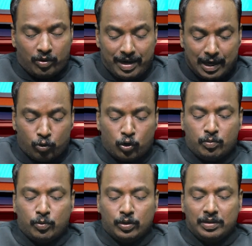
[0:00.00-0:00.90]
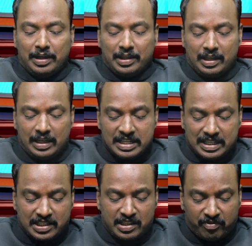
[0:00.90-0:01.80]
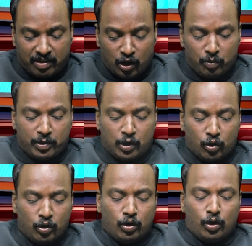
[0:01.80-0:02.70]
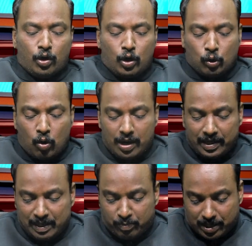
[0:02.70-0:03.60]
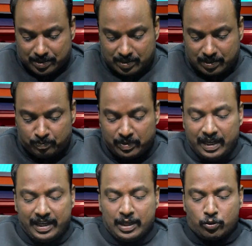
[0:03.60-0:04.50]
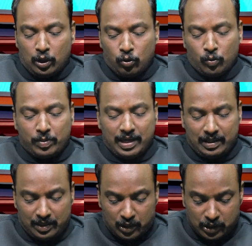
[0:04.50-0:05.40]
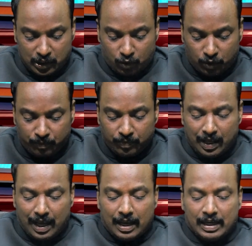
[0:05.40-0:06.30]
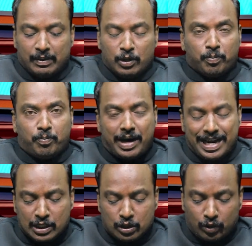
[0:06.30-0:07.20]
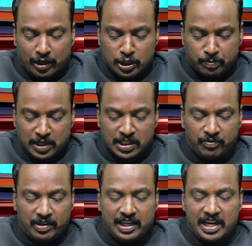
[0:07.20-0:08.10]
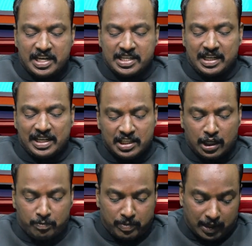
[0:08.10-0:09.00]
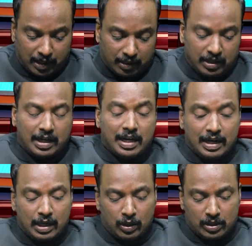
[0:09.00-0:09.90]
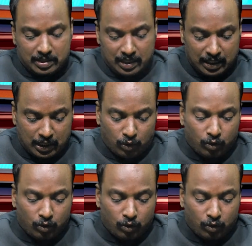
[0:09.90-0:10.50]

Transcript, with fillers: கொடுக்கும்போது அந்த இன்ஸ்ட்ரக்ஷனை ஃபாலோ பண்ணணும் குவாலிட்டி ப்ராசஸ் பிடிஐ சொல்லிக் கொடுப்பாங்க தெரிஞ்சுக்கணும் பார்ட்ஸோட ஸ்பெசிஃபிகேஷனை செக் பண்ணுறதுக்கான ஸ்கில் இருக்கணும்